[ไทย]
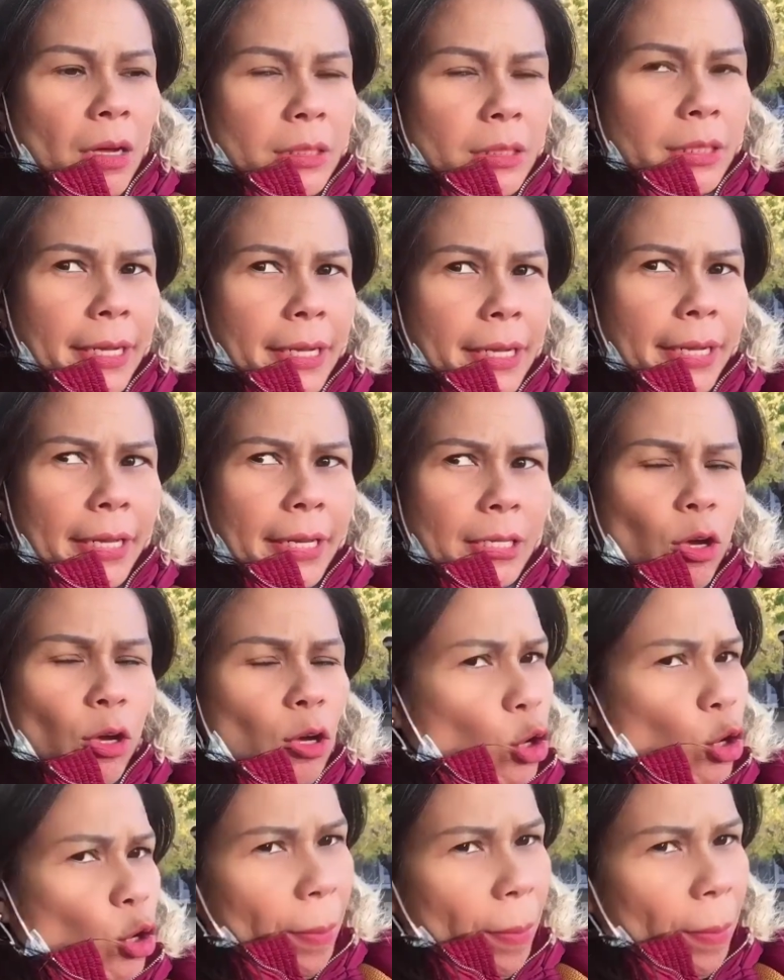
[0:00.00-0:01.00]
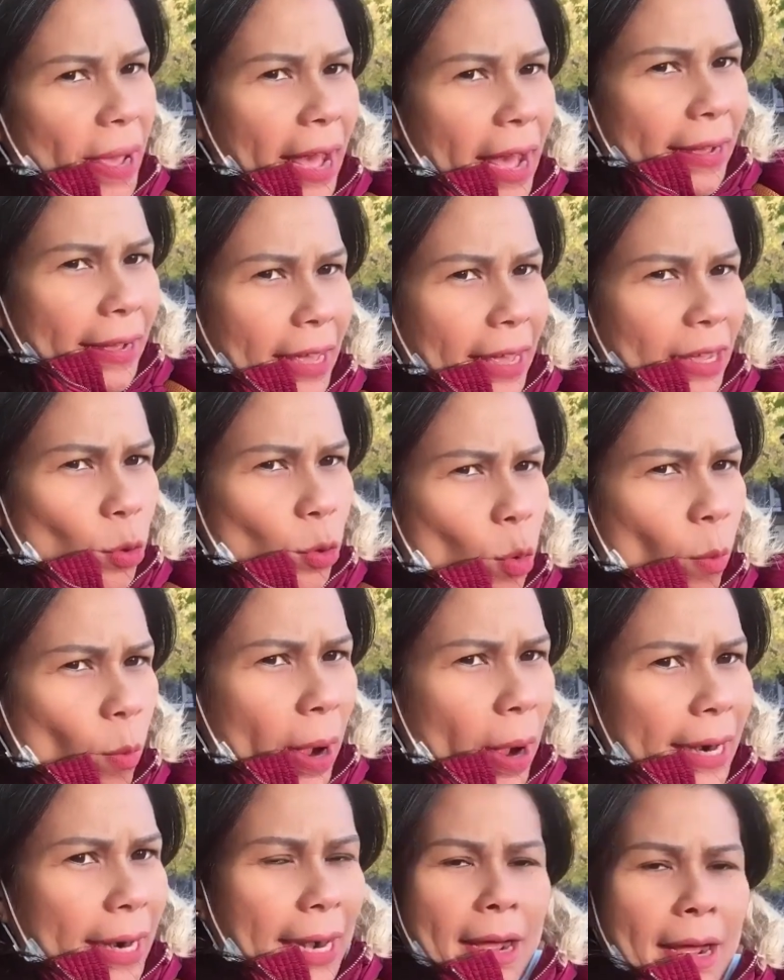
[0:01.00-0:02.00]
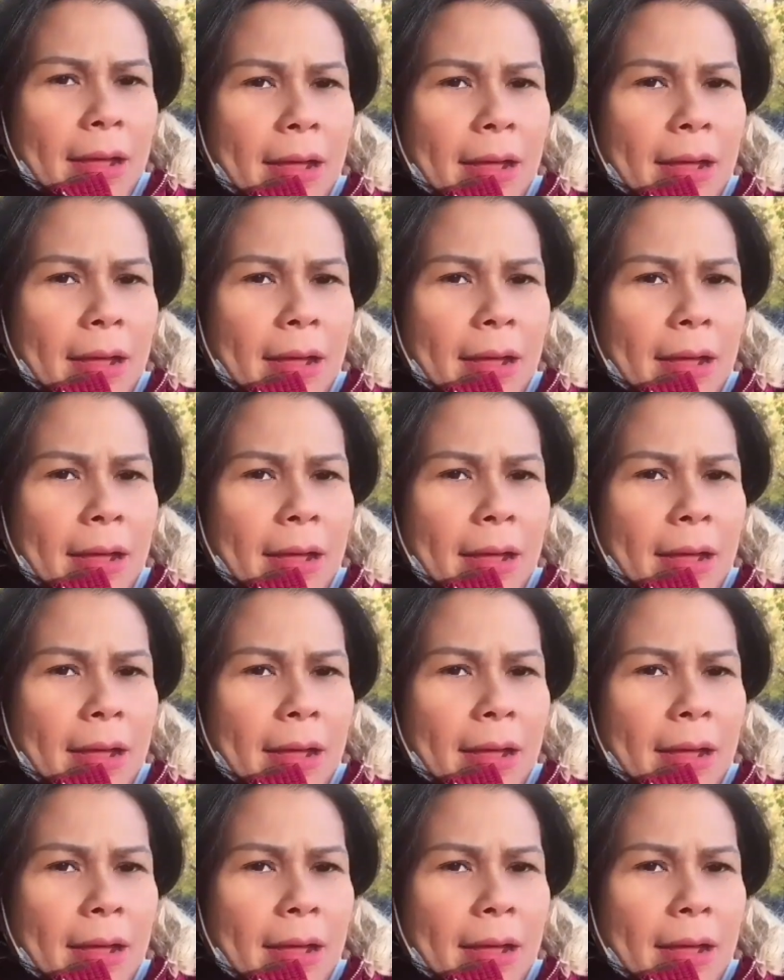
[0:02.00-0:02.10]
ทีนี้ก็โทรไปหาแกทุกวันนะ